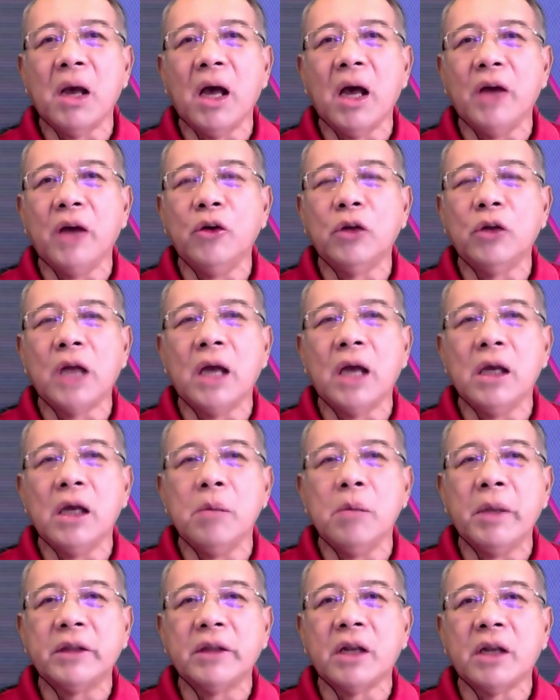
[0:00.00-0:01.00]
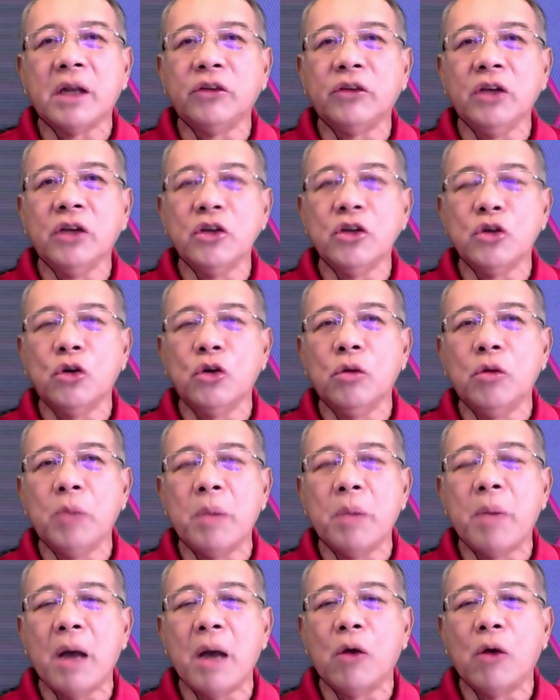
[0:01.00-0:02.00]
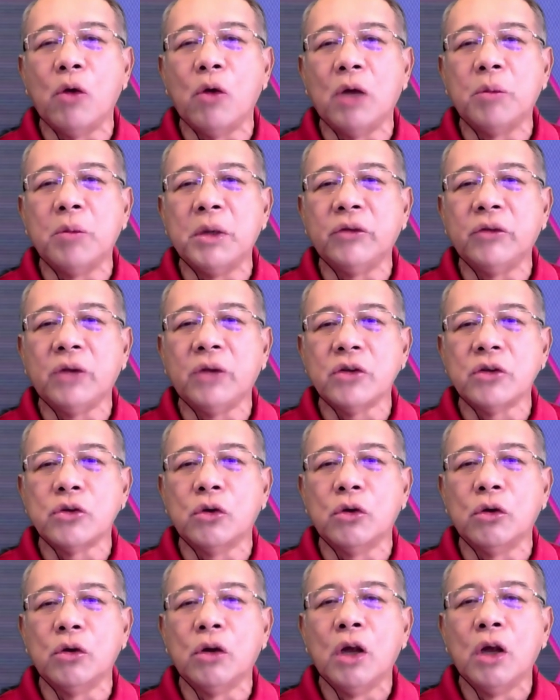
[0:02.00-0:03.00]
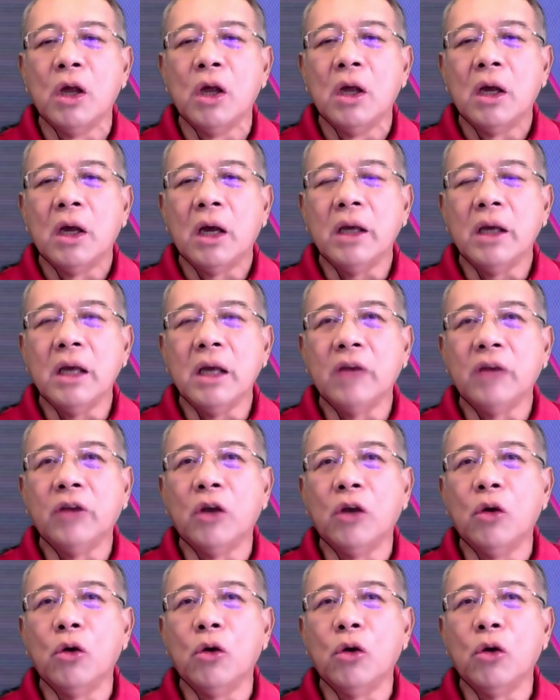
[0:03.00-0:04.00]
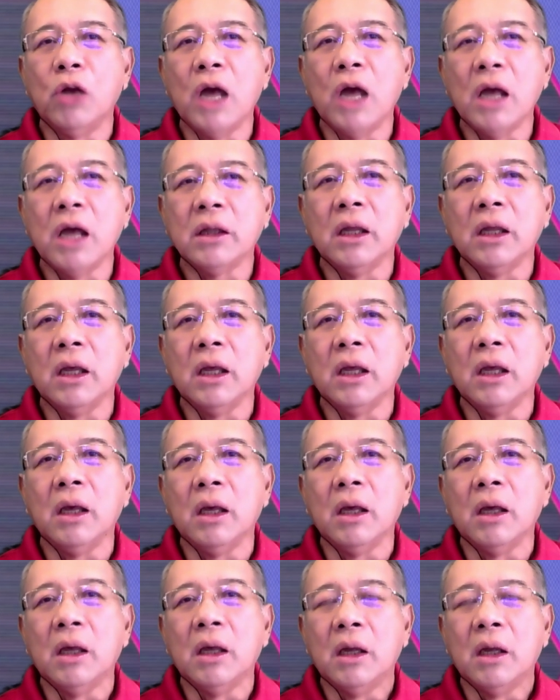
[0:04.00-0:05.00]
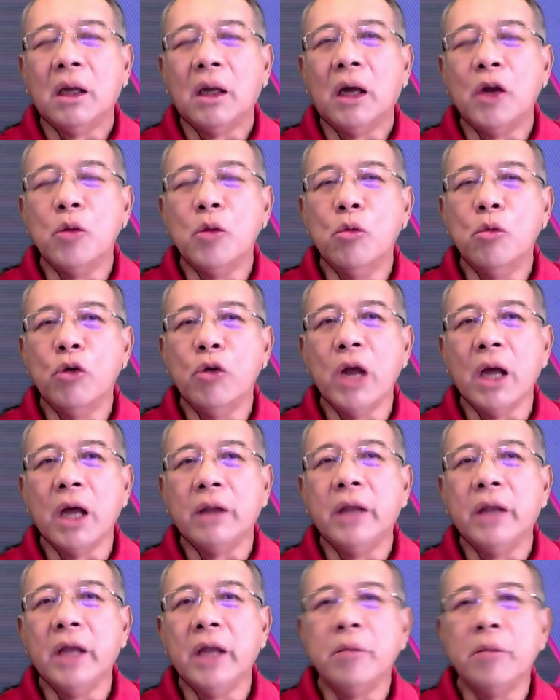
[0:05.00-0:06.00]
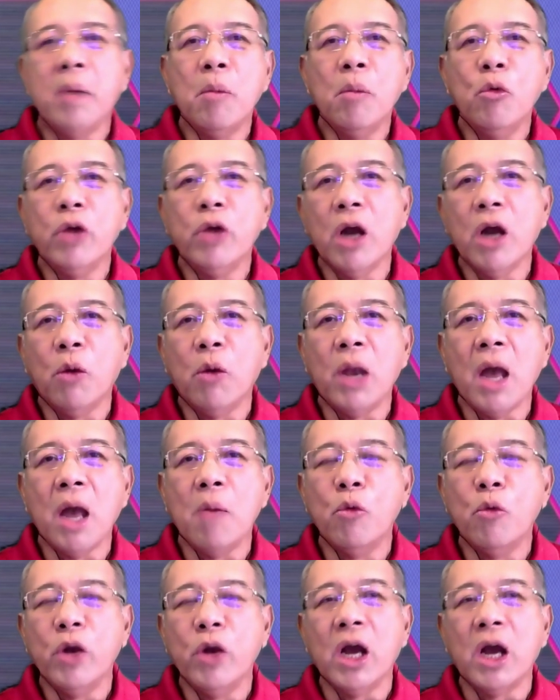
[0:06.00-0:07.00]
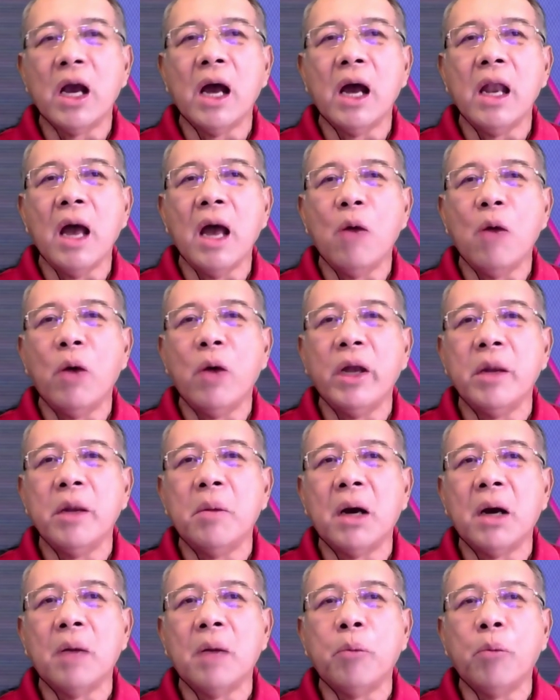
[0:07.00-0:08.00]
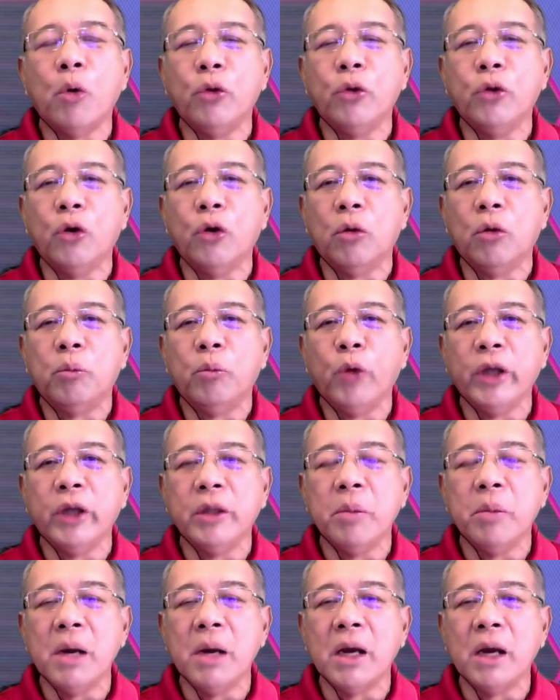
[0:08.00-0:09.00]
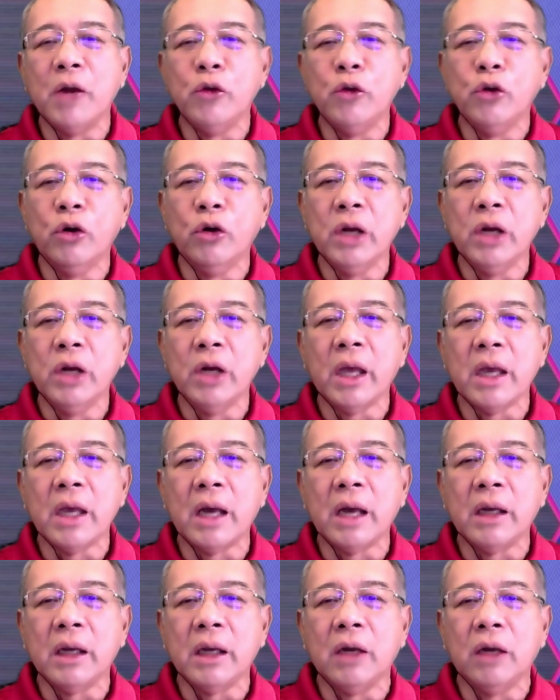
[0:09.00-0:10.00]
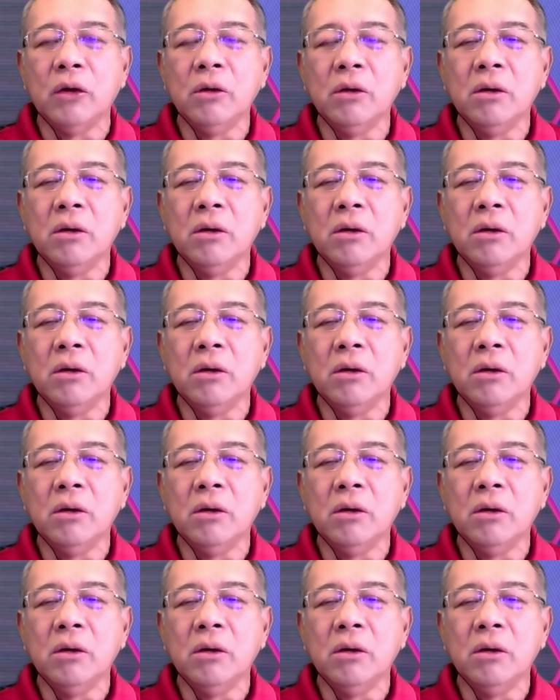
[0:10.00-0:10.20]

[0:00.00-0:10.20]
ano, dahil may transition, may bagong administrasyon, kaya siguro lahat eh, ano muna, deadma muna, wala munang galawa ng mga pondo. Pwede bang ganun yun? Nangyayaring ganun?